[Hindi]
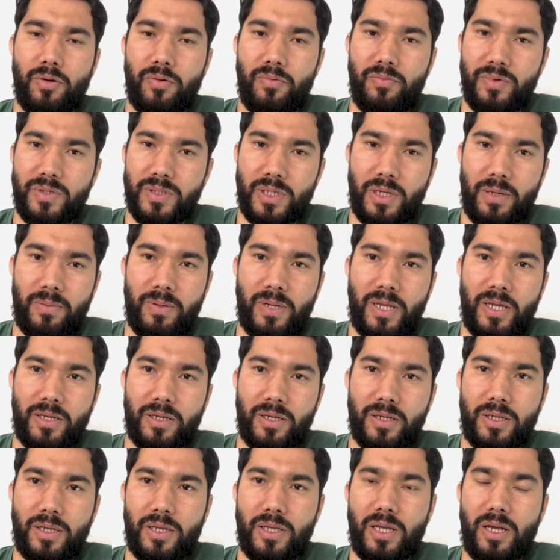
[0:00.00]
वीज़ा अप्लाई
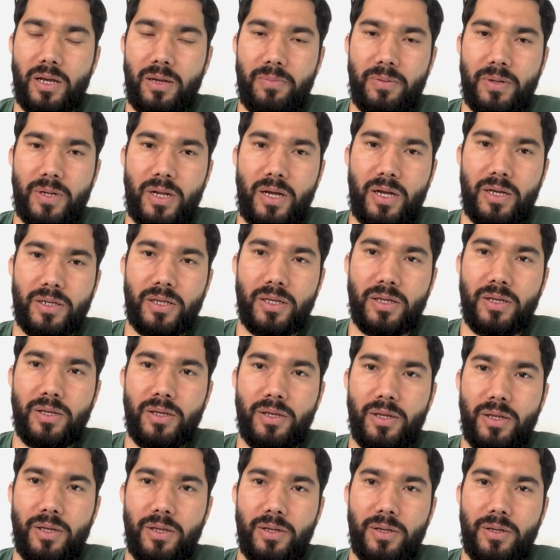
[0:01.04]
करके यहाँ पर
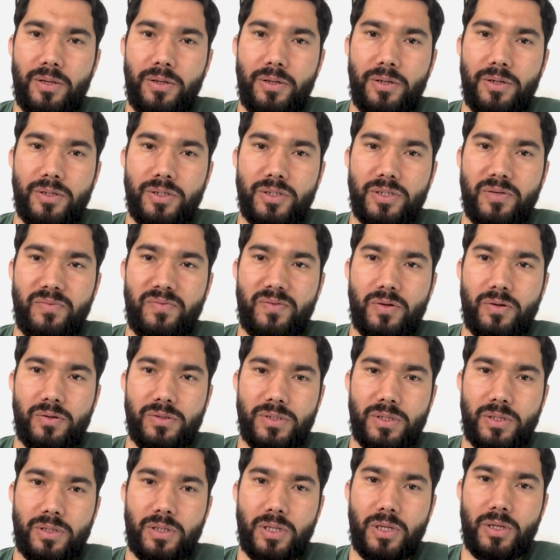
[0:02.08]
आके शिफ्ट हो
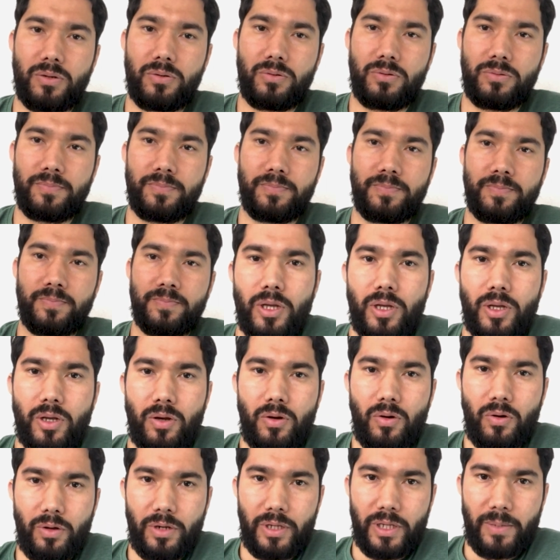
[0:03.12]
सकते हो
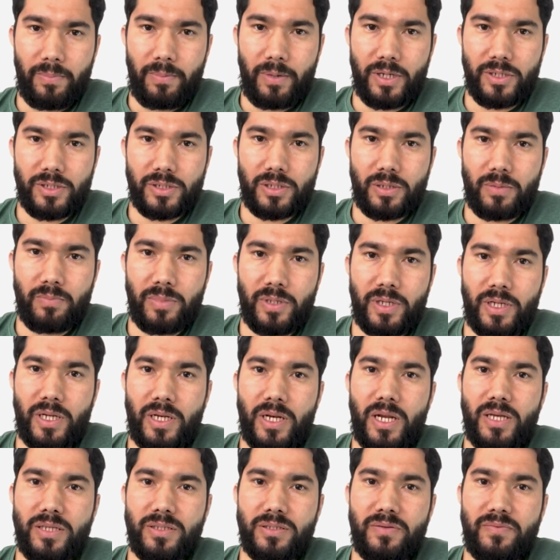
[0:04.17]
और ये पांच कंपनी
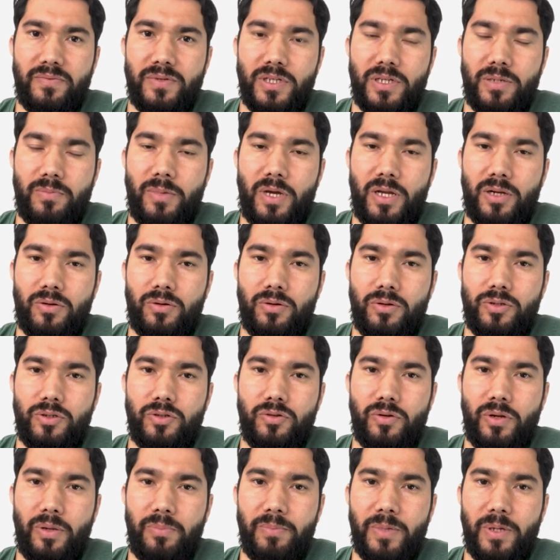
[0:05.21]
ना सिर्फ डेनमार्क और
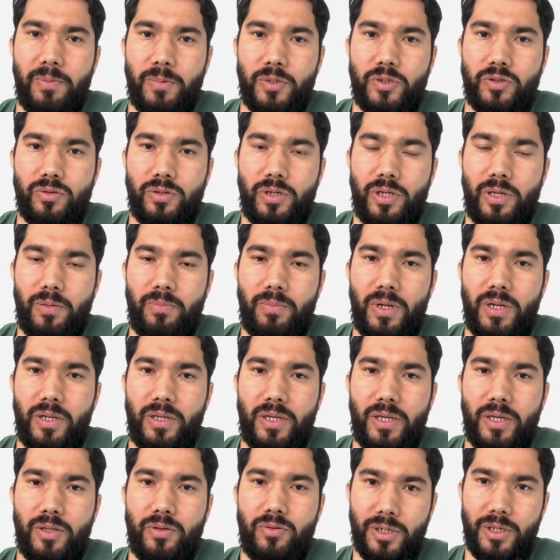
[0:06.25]
यूरोप में मशहूर है
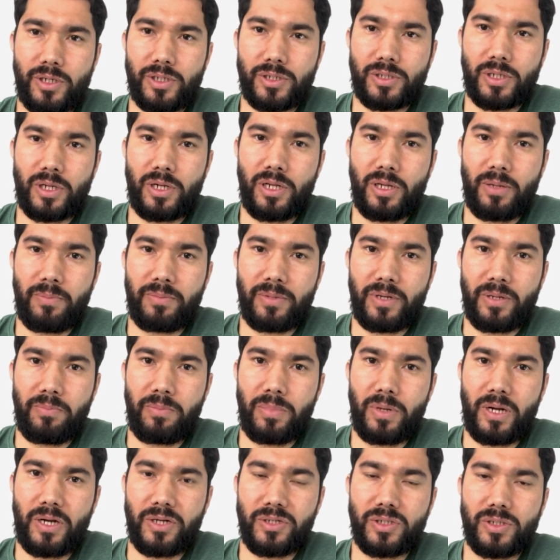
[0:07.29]
बल्कि इंटरनेशनली अपने
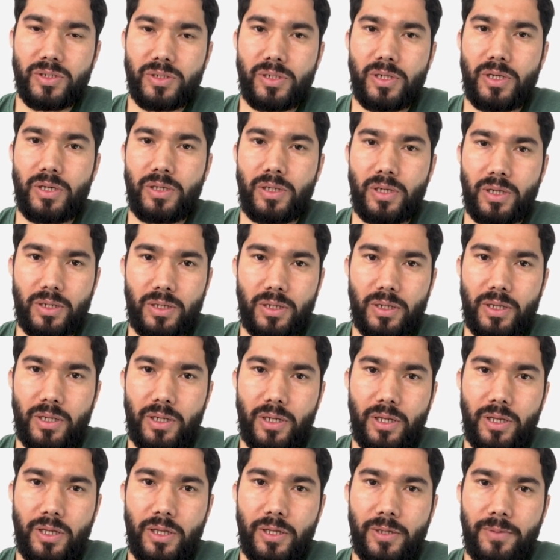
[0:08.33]
ब्रांचेस रन कर रहे
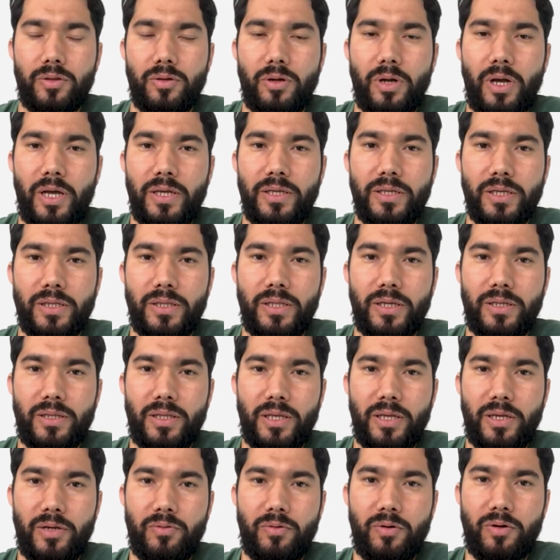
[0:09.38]
हैं तो आइए देखते
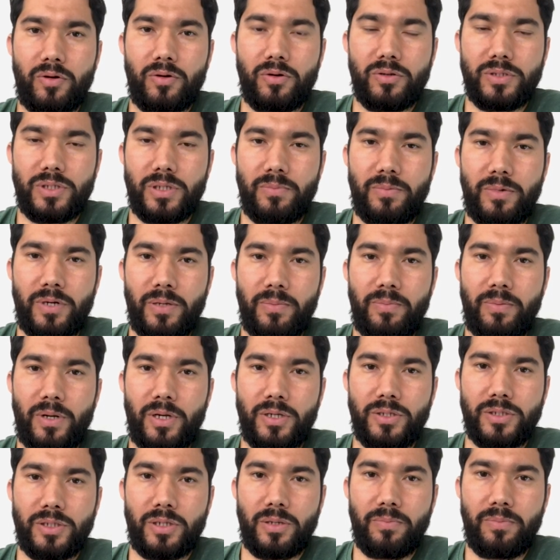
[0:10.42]
हैं वो कौन से बड़े
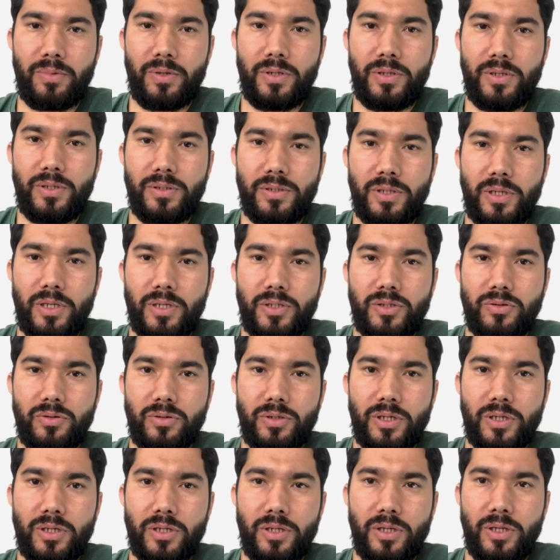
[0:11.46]
पांच कंपनीज है जो
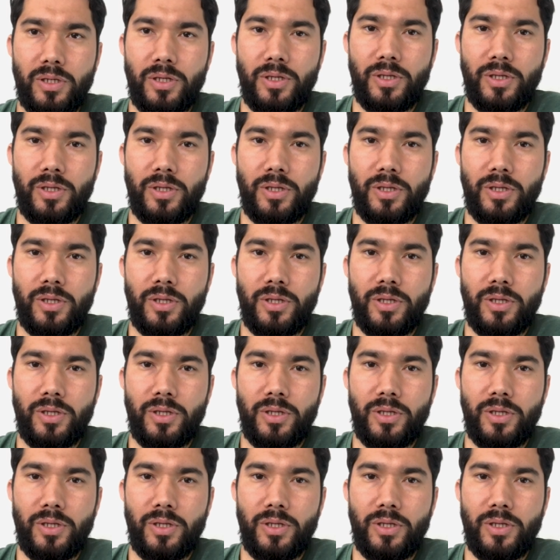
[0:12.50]
कि